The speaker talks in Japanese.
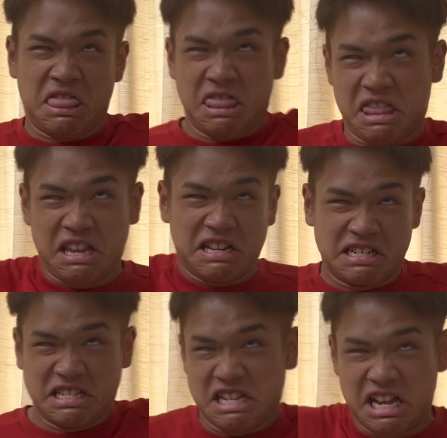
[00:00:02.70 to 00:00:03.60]
この
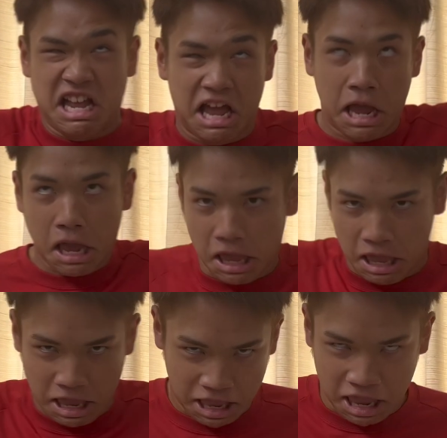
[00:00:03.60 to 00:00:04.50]
やかましい
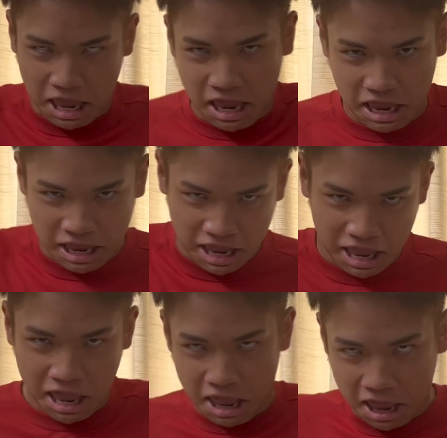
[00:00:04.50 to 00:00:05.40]
顔の人
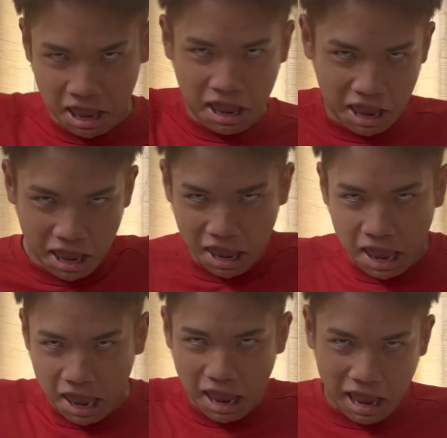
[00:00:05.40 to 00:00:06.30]
間は、
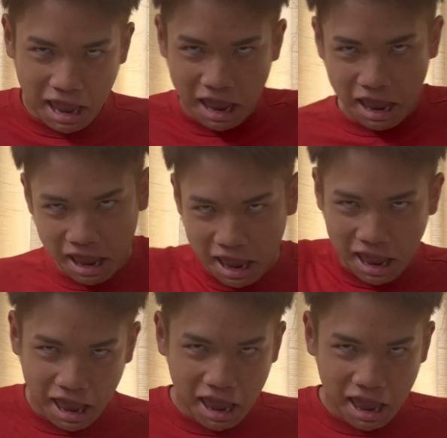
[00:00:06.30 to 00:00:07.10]
ルイトといい、